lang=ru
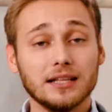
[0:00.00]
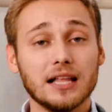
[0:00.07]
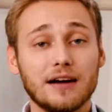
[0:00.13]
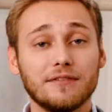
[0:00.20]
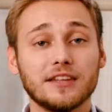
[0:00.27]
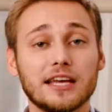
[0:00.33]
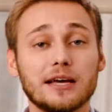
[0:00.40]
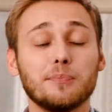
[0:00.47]

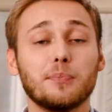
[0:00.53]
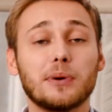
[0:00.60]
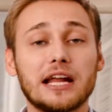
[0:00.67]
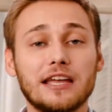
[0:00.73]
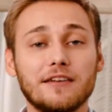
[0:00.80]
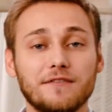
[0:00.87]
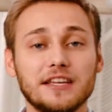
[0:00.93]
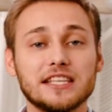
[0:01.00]
Главное –
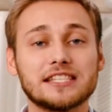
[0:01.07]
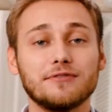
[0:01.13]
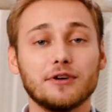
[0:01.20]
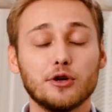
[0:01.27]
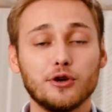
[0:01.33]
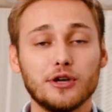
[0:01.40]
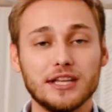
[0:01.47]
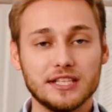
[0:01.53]
прояви
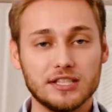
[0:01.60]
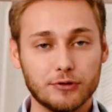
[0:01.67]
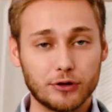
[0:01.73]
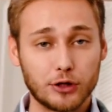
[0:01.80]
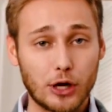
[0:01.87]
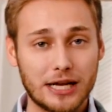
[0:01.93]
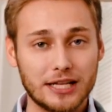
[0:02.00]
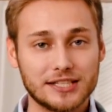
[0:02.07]
свою
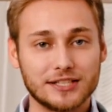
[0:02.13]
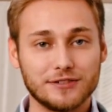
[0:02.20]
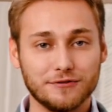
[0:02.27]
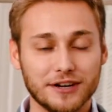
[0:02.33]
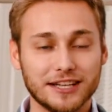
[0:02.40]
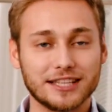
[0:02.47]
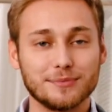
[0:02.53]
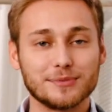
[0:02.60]
индивидуальность
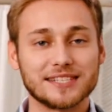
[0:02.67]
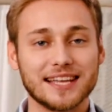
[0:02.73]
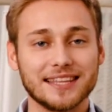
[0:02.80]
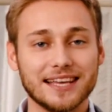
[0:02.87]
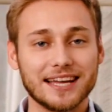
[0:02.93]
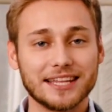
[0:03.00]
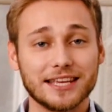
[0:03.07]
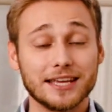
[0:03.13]
в этом
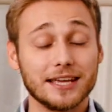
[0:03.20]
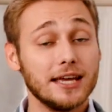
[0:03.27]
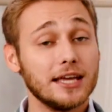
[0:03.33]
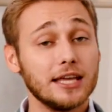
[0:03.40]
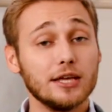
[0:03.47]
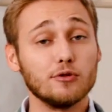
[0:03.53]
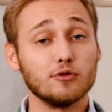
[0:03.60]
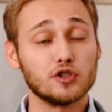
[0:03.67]
задании.
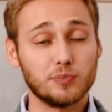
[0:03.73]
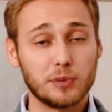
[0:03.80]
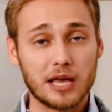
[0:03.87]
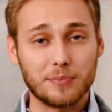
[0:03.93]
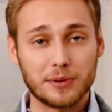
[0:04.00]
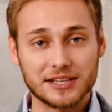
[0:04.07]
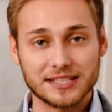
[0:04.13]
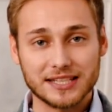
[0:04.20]
И
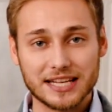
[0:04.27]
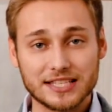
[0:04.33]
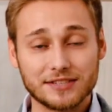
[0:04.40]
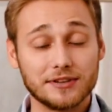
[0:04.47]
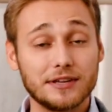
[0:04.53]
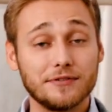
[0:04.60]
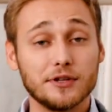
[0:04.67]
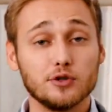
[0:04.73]
успей прислать
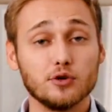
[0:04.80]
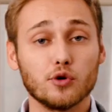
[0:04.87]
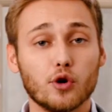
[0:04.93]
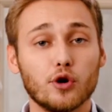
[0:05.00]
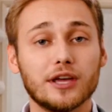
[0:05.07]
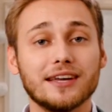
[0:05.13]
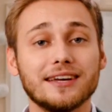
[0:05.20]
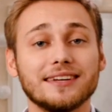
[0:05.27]
свои
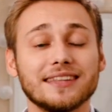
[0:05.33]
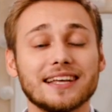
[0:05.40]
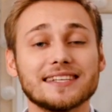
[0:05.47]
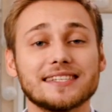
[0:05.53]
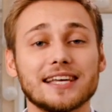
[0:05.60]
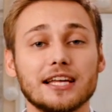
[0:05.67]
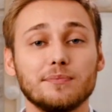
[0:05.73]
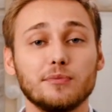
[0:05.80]
видеоуроки
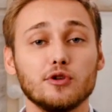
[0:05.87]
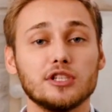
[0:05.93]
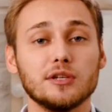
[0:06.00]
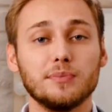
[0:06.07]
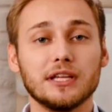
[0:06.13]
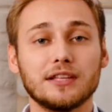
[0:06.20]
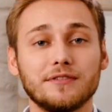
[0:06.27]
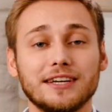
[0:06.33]
на сайт
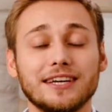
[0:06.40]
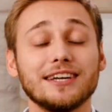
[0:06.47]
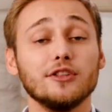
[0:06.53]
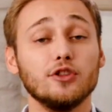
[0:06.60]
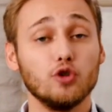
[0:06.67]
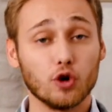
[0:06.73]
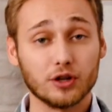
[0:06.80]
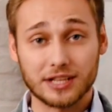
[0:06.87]
Бьюти Битвы
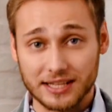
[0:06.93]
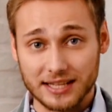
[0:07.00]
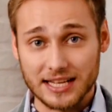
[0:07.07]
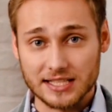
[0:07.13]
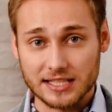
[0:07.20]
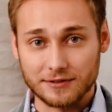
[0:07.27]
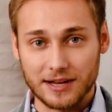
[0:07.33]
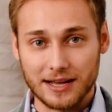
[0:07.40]
до
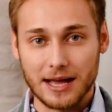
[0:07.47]
13